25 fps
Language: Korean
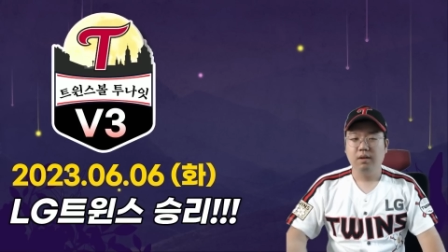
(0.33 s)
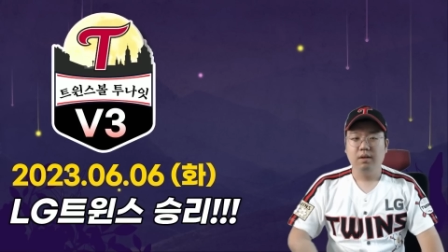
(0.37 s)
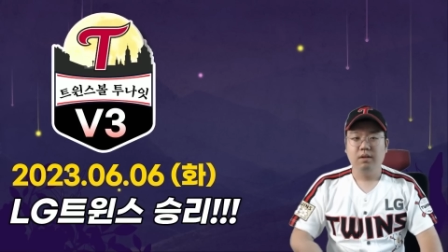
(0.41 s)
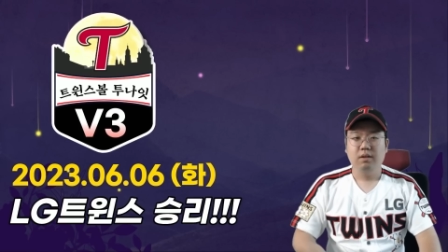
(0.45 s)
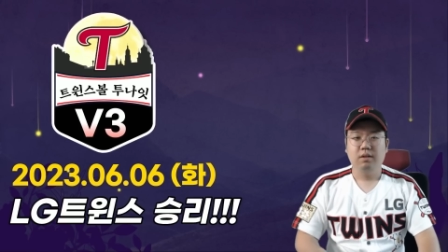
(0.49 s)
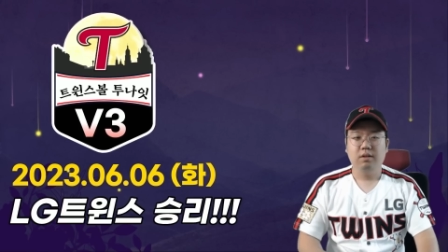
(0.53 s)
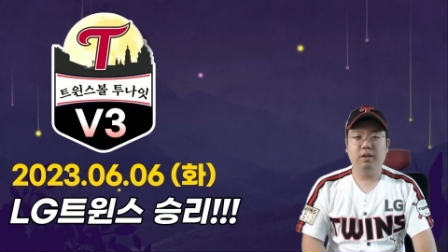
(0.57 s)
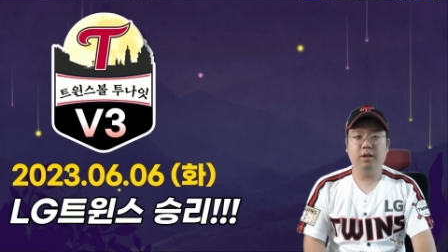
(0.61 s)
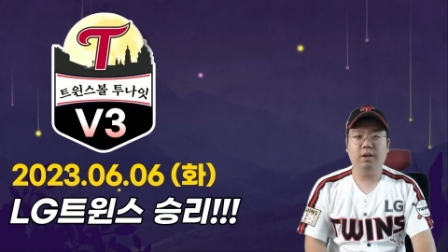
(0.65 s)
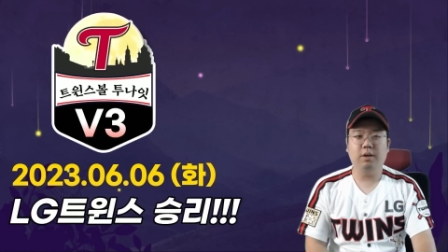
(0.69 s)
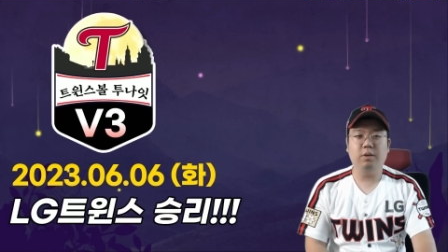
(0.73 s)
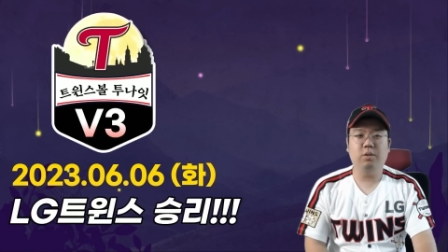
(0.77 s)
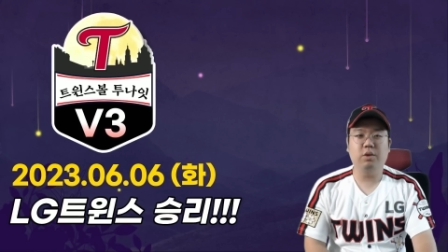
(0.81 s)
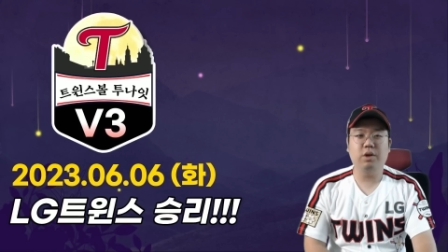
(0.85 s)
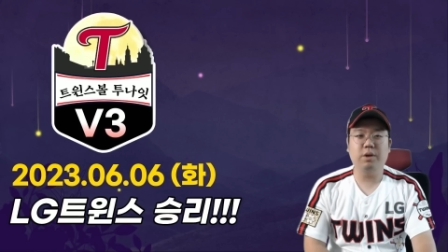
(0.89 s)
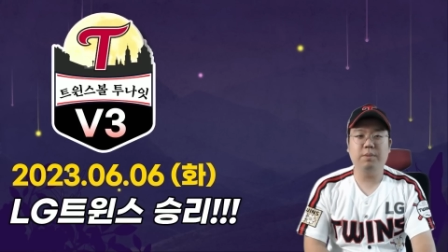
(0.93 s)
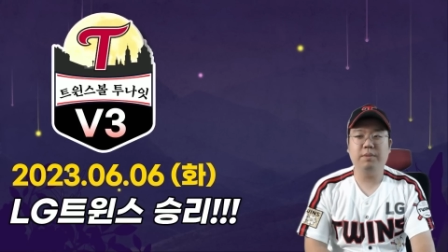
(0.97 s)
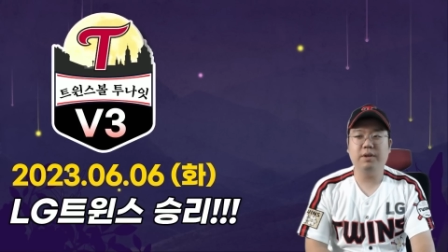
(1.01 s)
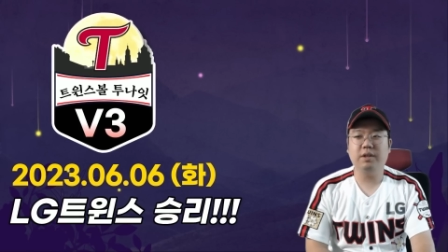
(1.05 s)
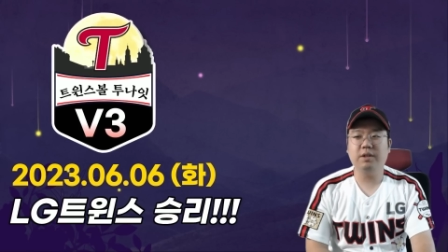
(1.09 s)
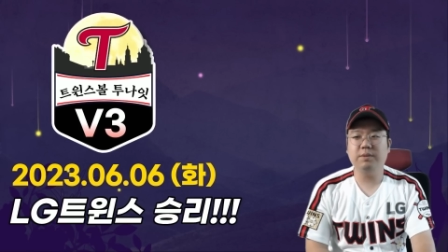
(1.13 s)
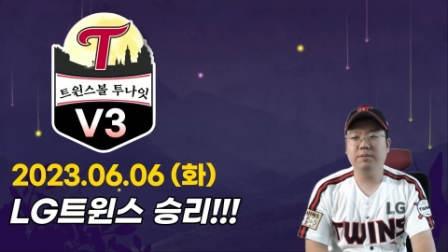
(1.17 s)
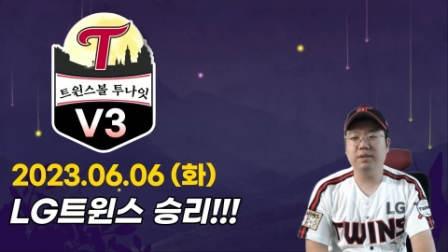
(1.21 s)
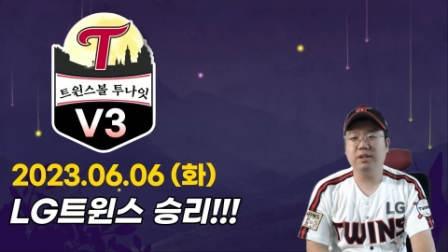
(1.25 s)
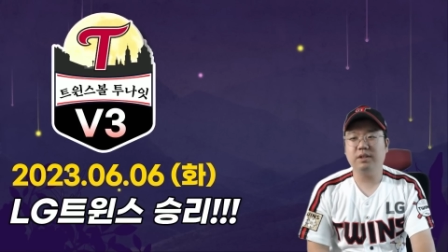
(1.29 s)
네,
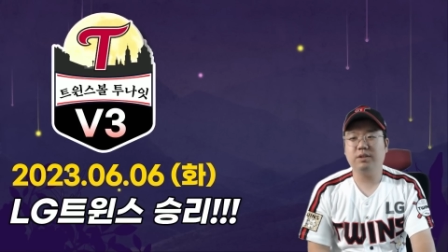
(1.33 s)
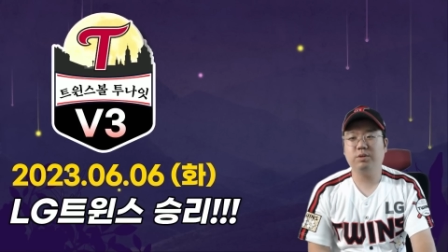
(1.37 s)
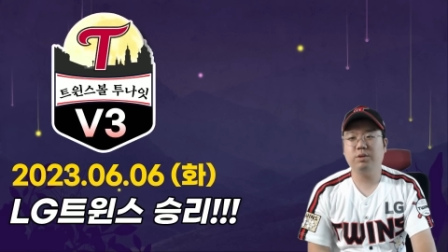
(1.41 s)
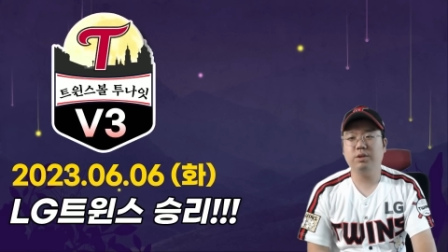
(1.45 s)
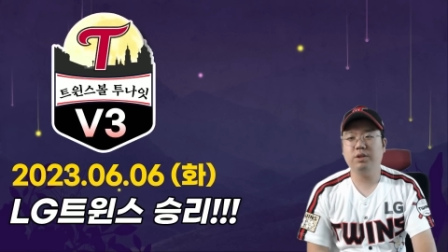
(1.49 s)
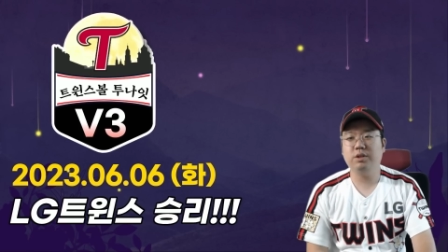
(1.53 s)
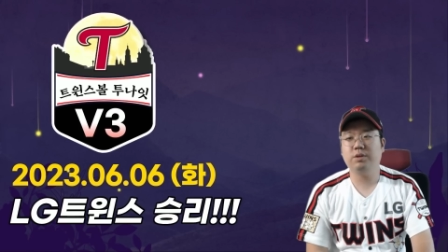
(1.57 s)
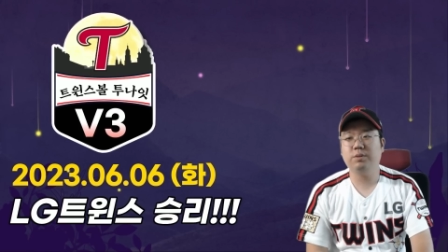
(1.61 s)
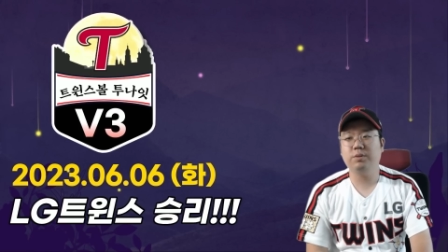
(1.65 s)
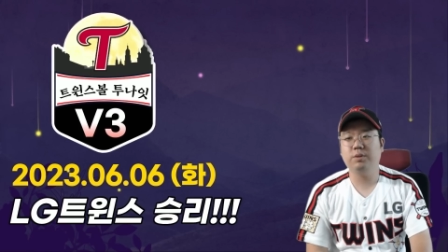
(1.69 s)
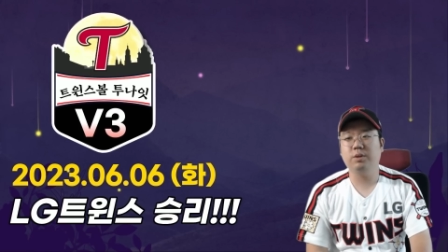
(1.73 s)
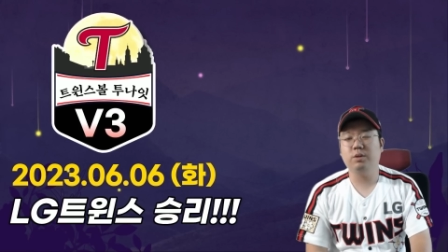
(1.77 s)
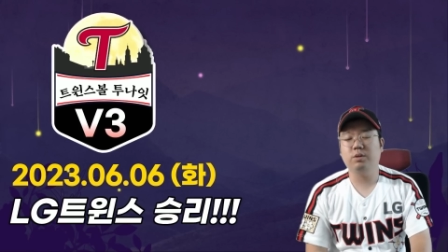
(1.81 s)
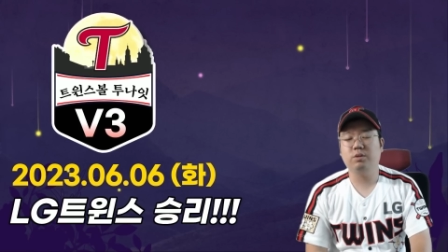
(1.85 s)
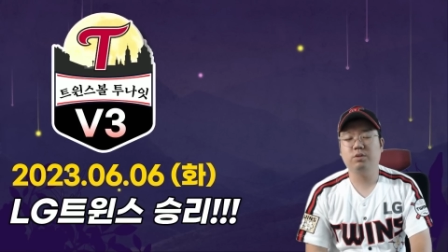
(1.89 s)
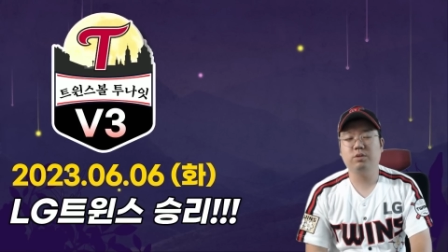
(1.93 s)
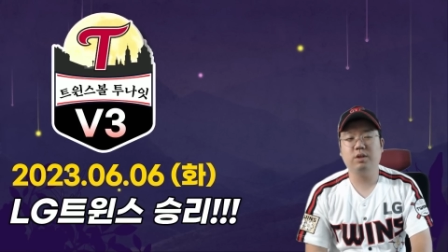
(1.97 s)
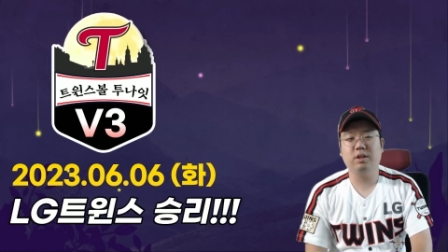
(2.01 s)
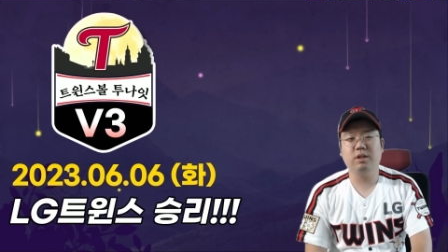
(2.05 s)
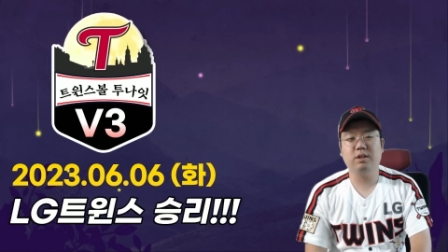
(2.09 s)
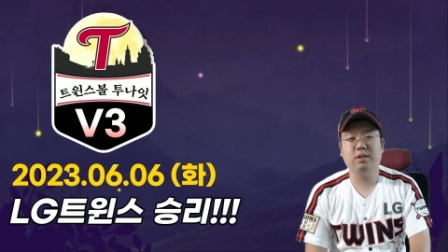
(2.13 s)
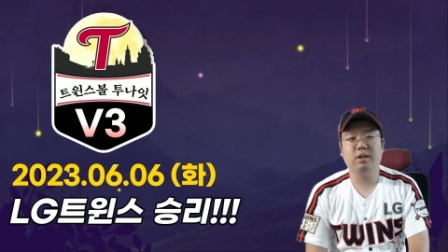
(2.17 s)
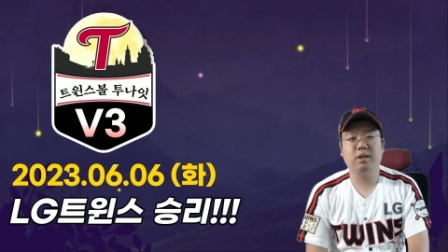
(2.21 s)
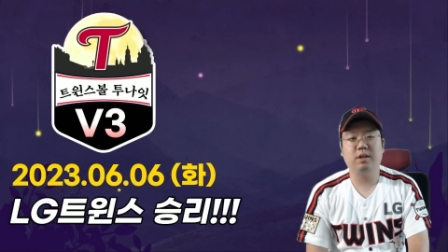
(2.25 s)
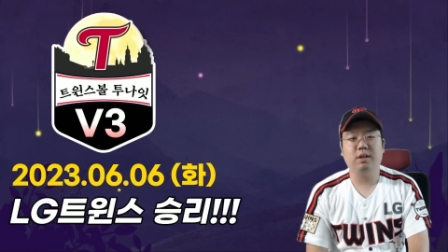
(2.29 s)
오랜만입니다. 트윈스볼
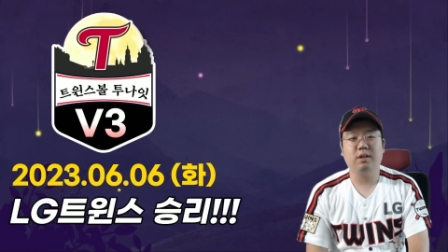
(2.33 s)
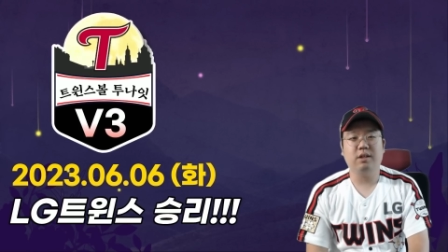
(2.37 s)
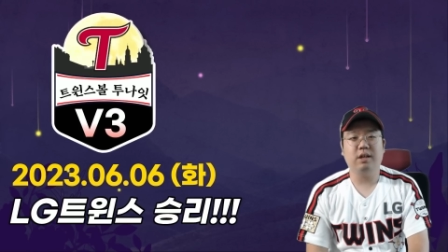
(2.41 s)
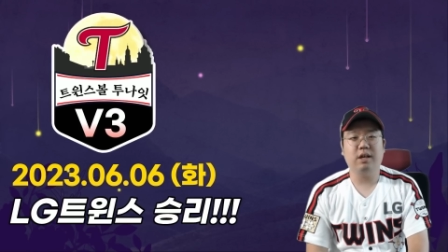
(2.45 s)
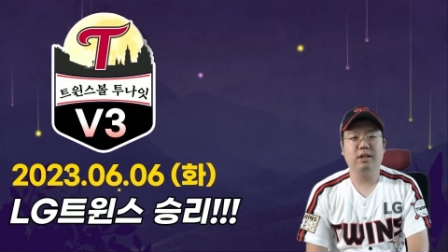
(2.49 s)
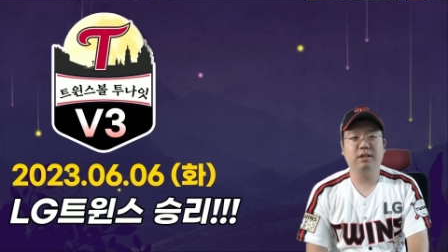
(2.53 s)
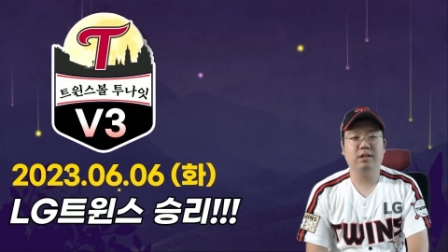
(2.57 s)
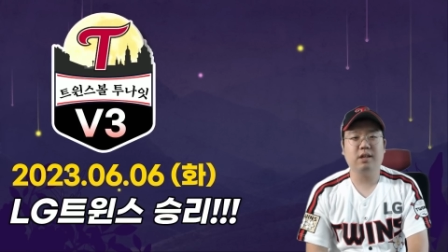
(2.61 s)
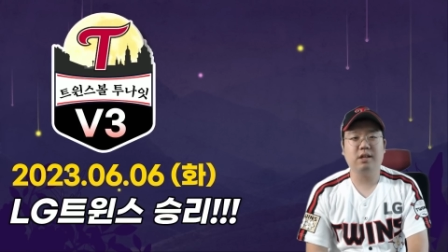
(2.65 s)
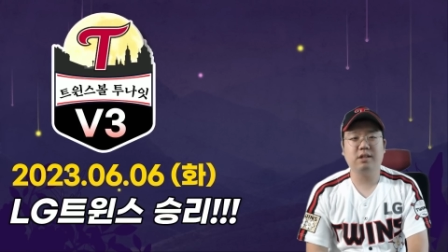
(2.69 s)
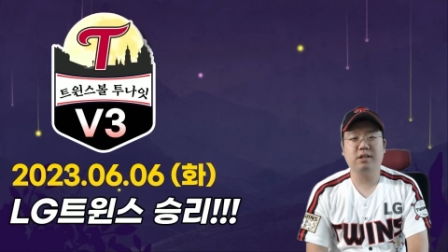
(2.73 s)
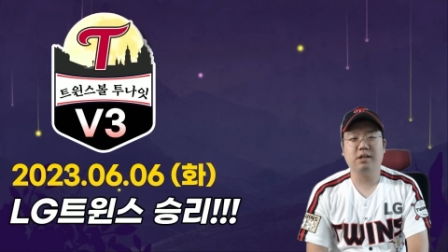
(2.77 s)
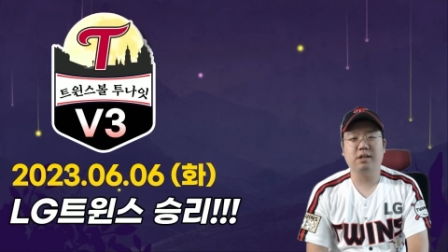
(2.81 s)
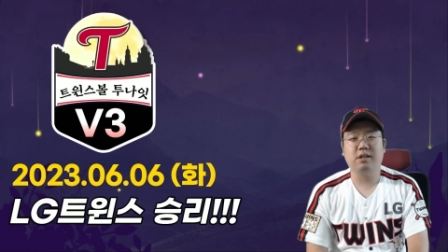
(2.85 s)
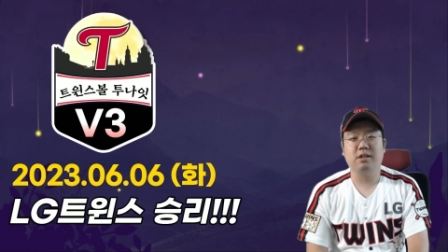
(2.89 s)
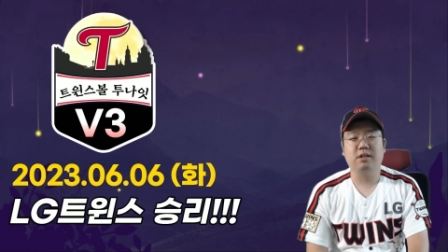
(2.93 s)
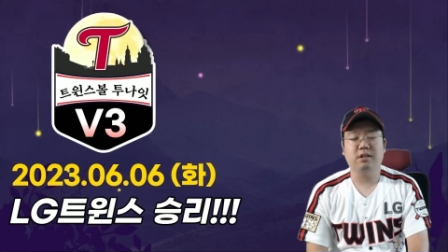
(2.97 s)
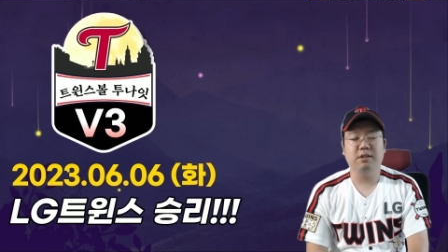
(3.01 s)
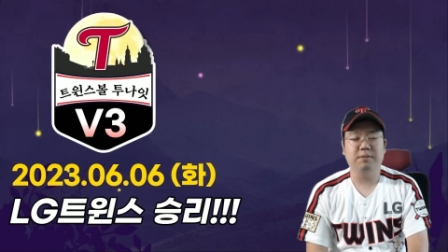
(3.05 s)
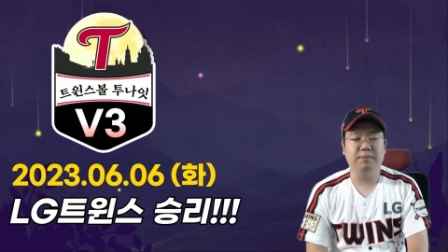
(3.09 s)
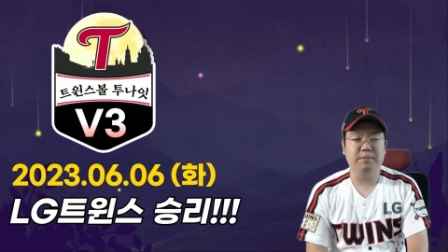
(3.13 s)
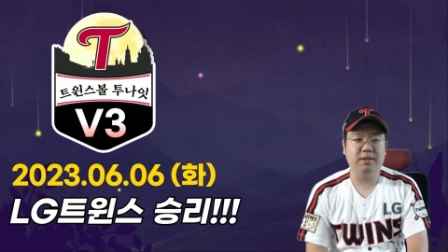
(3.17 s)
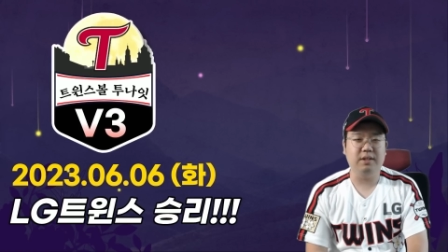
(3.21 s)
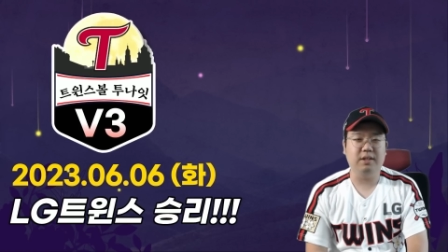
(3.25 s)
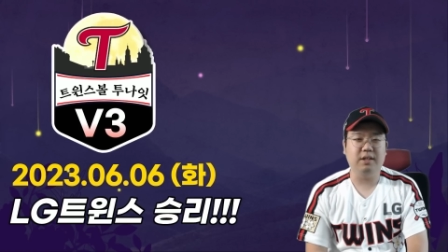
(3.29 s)
투나잇의
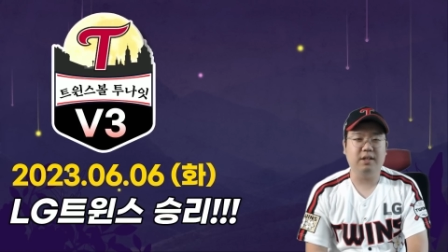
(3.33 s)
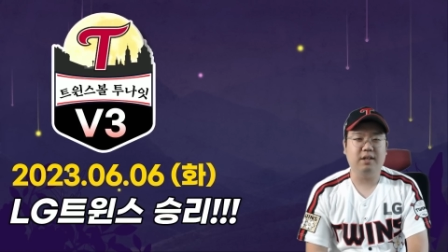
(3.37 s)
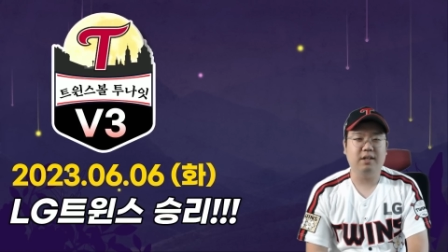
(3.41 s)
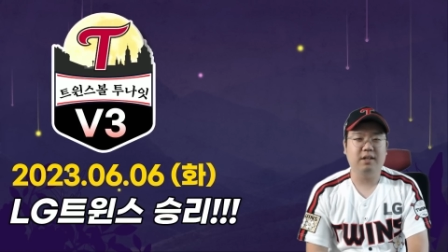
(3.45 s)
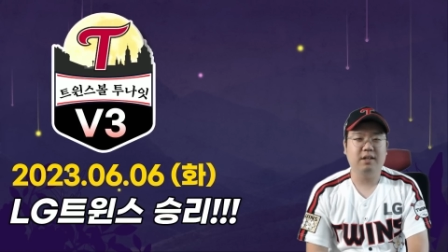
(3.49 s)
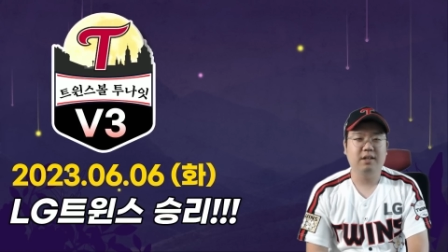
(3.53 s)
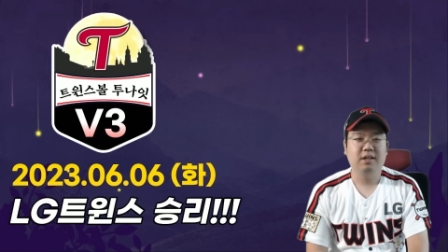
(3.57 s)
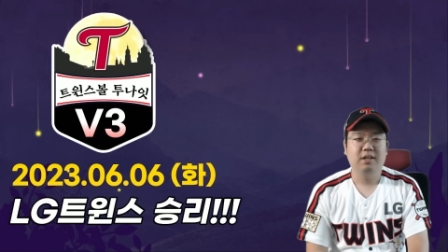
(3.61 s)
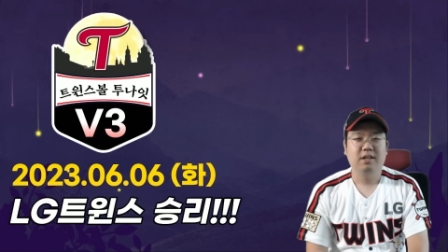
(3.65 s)
양사장입니다.